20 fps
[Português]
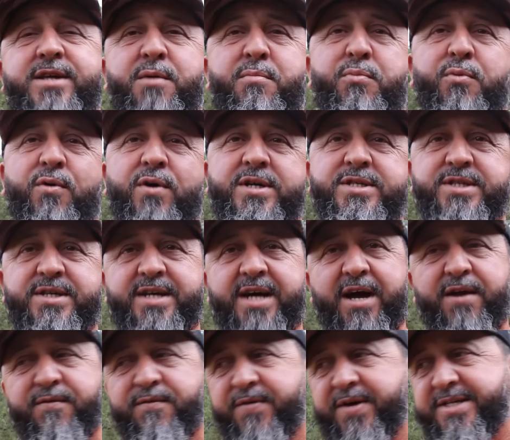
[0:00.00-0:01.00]
Depois eu
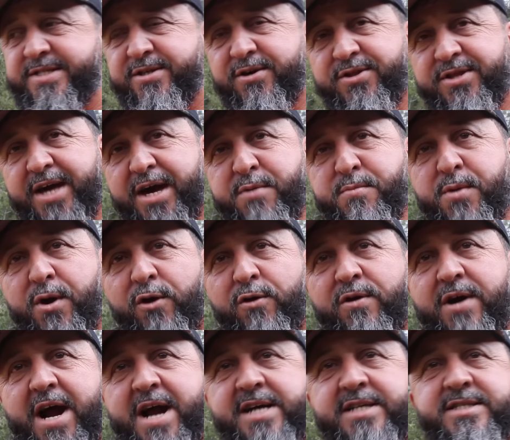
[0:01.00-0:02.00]
quero ver se eu tenho meu
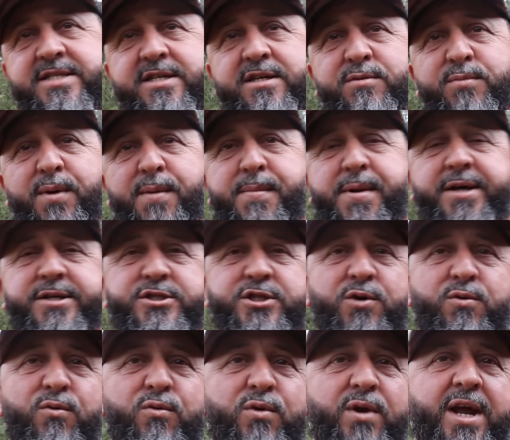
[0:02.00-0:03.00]
lugarzinho para
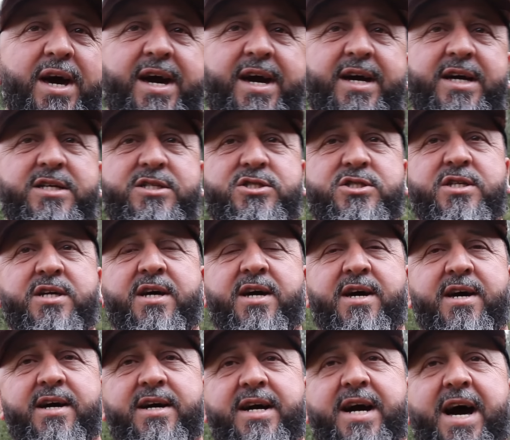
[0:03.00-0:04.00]
mexer com leite,
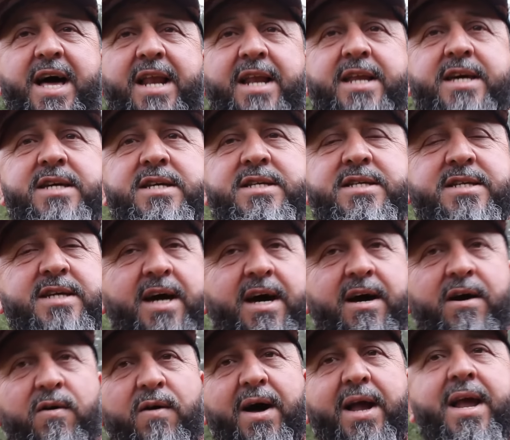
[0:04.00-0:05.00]

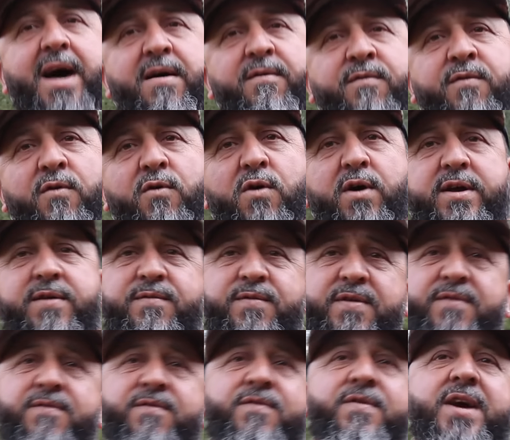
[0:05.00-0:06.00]
galinha, a lavoura e
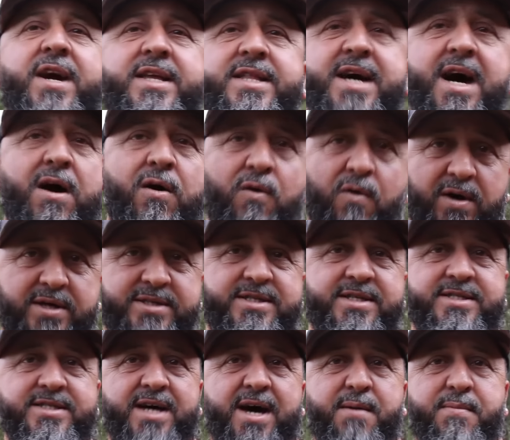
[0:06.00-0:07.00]
viver da
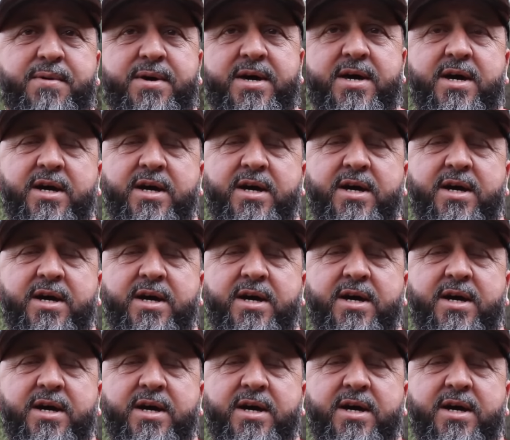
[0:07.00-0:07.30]
roça, sabe?